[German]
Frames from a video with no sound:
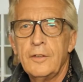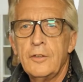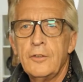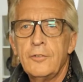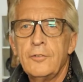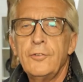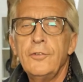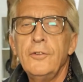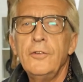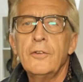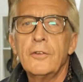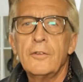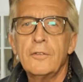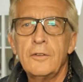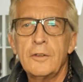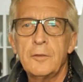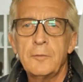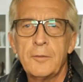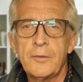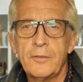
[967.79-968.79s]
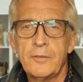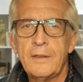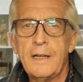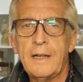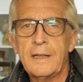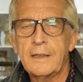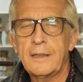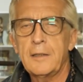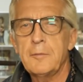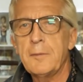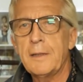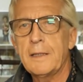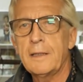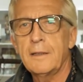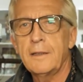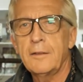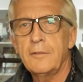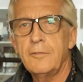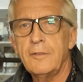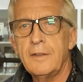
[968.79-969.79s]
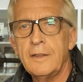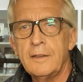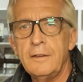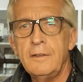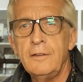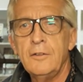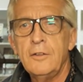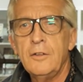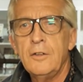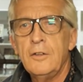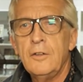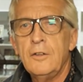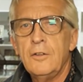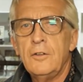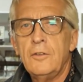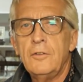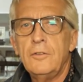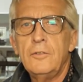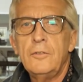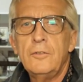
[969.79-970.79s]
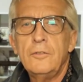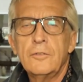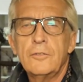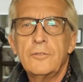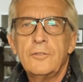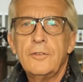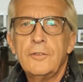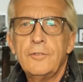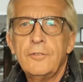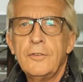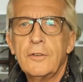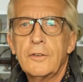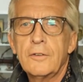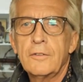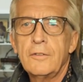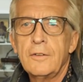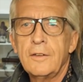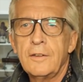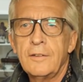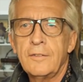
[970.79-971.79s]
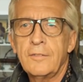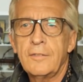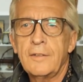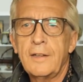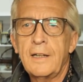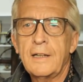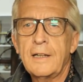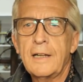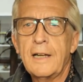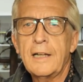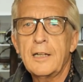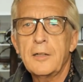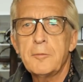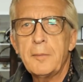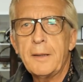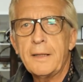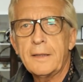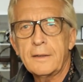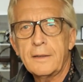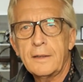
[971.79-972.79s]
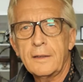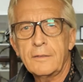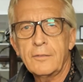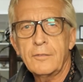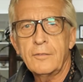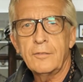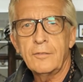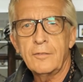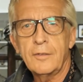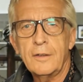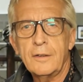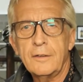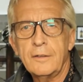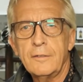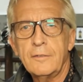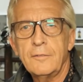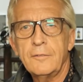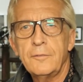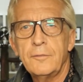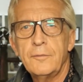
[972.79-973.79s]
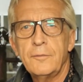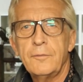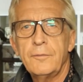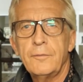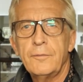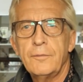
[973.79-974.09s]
Führungen müssen angemeldet werden und für Führungen ist ein kleiner Beitrag zu zahlen.